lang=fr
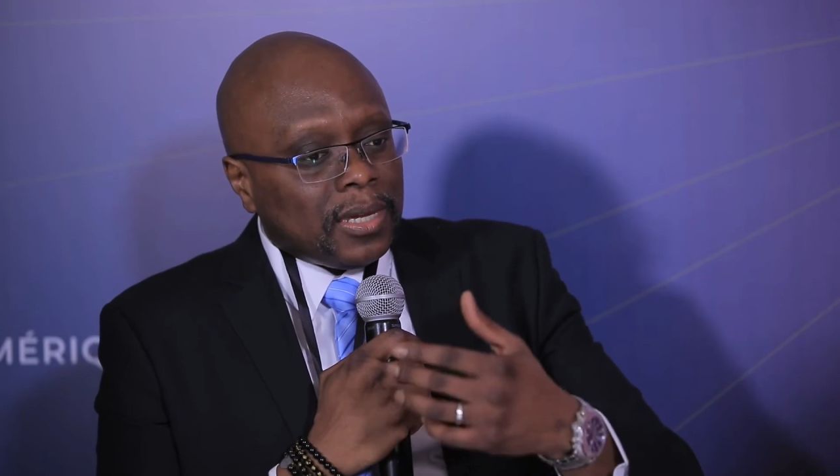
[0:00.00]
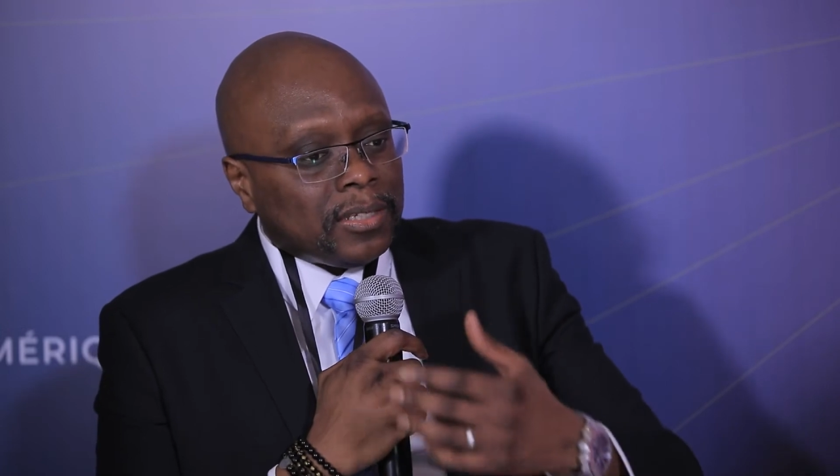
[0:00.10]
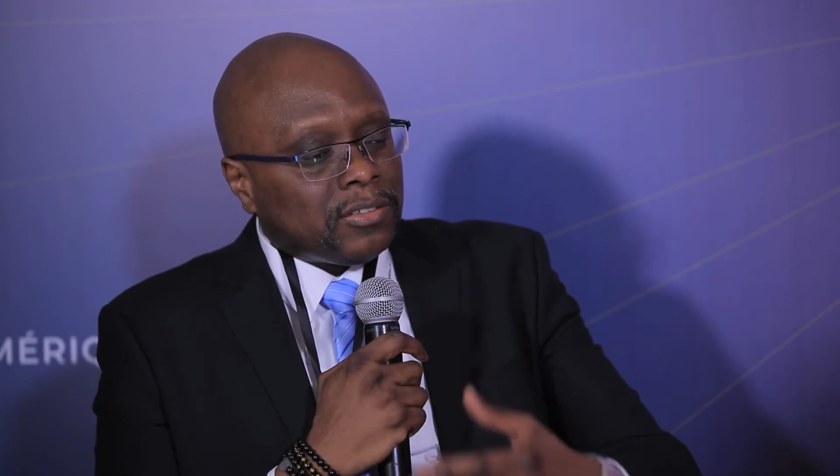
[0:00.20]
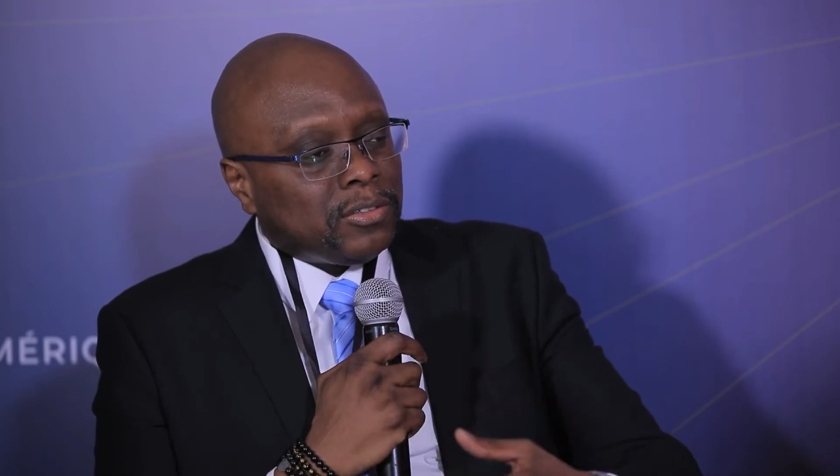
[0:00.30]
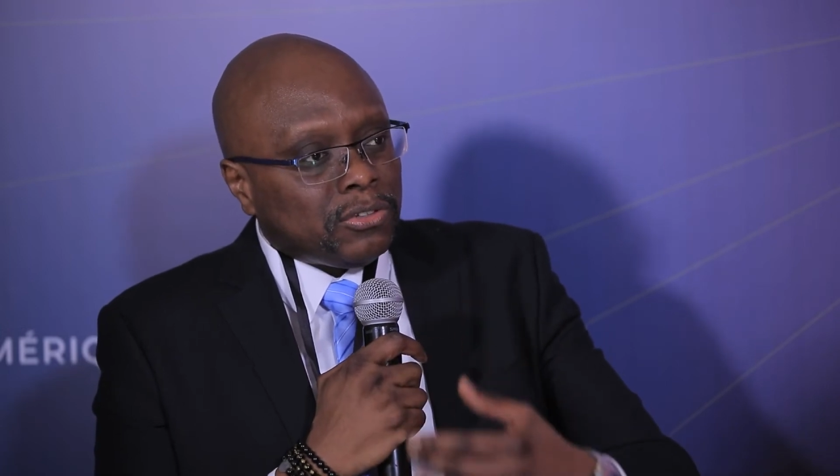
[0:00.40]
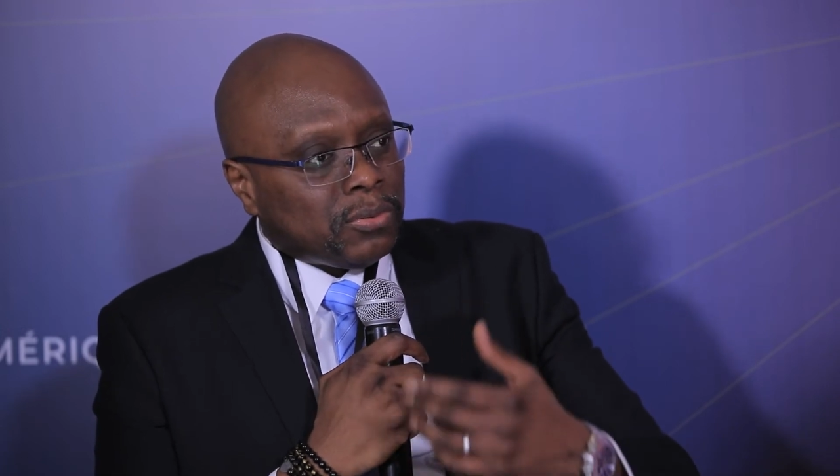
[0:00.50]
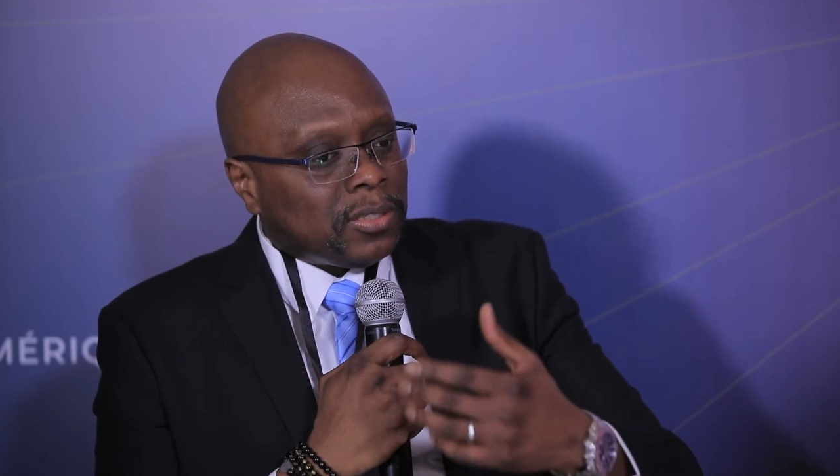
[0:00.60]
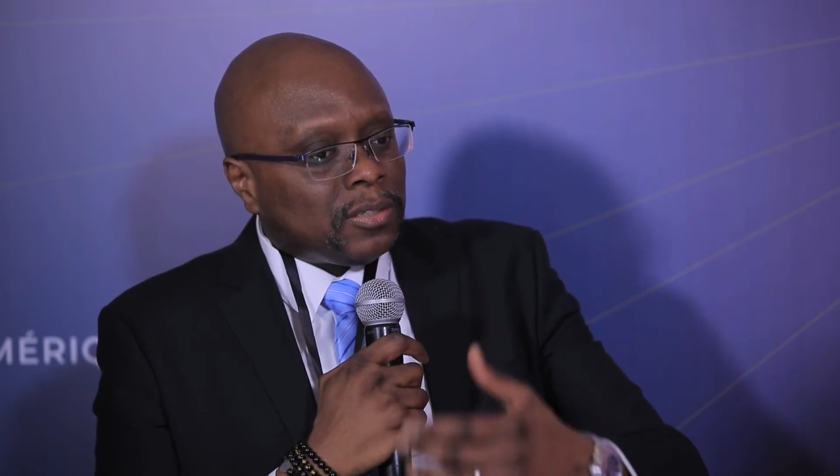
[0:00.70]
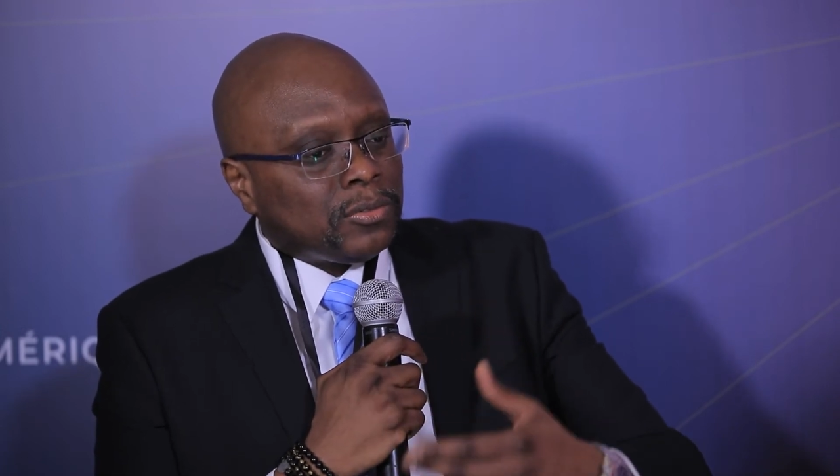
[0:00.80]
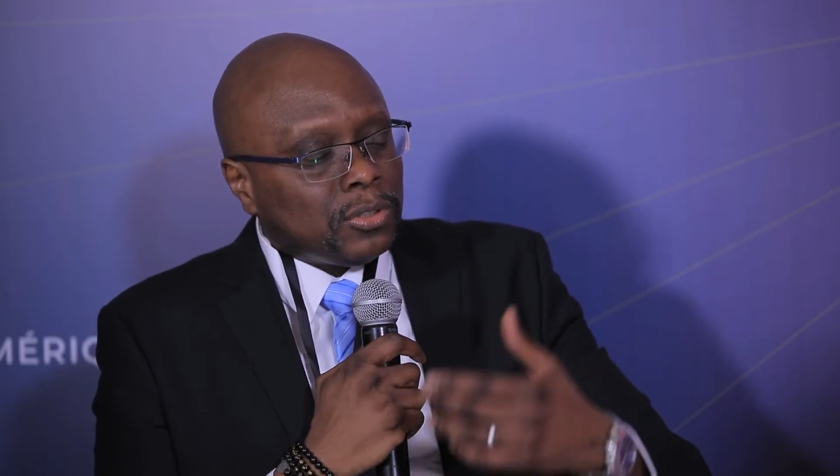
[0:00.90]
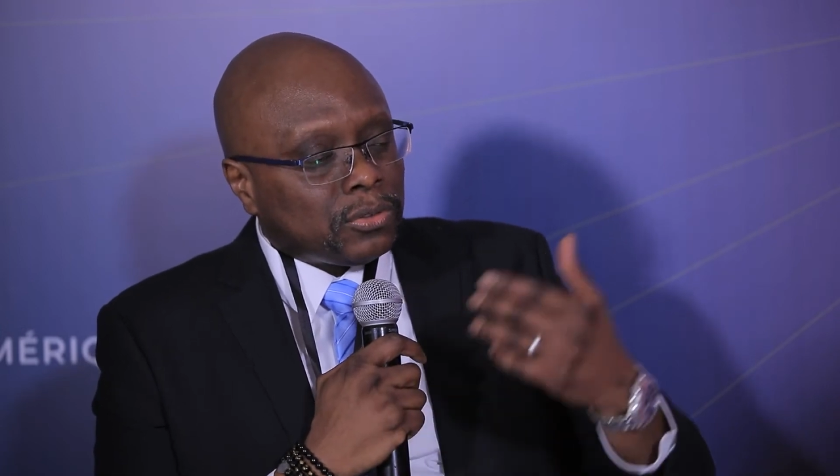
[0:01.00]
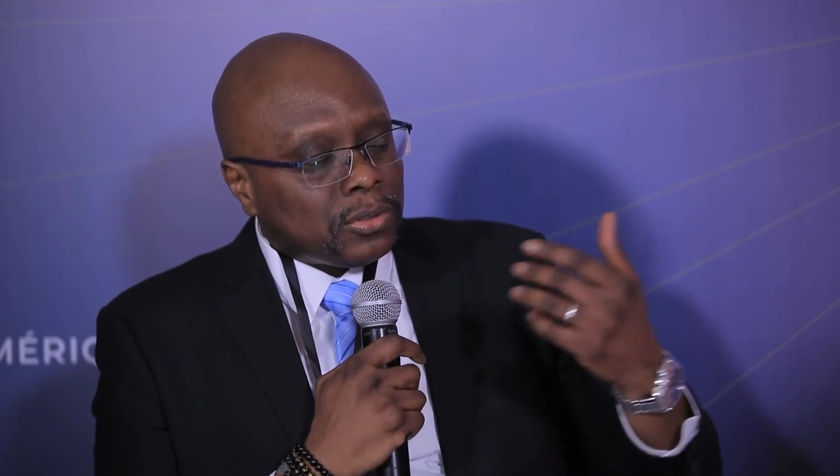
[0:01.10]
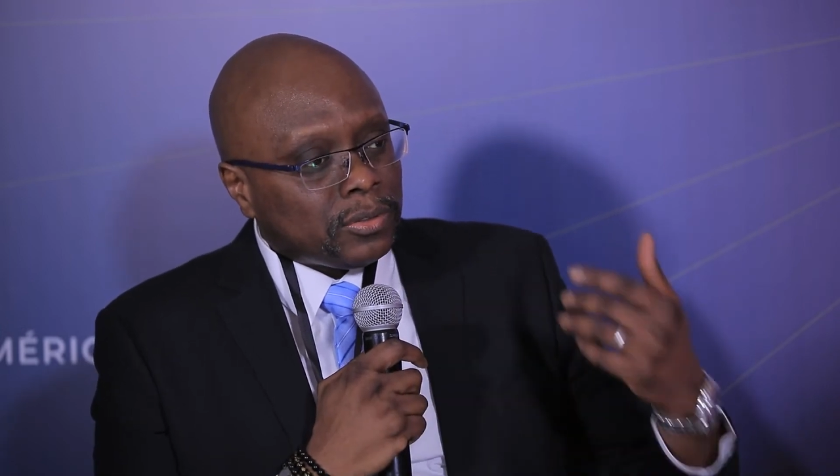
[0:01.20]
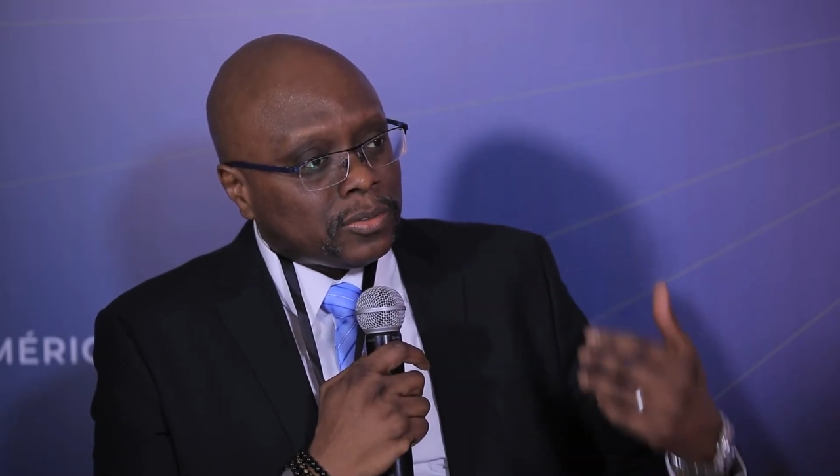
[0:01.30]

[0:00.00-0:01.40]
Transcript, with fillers: Ainsi de suite. Dans d'autres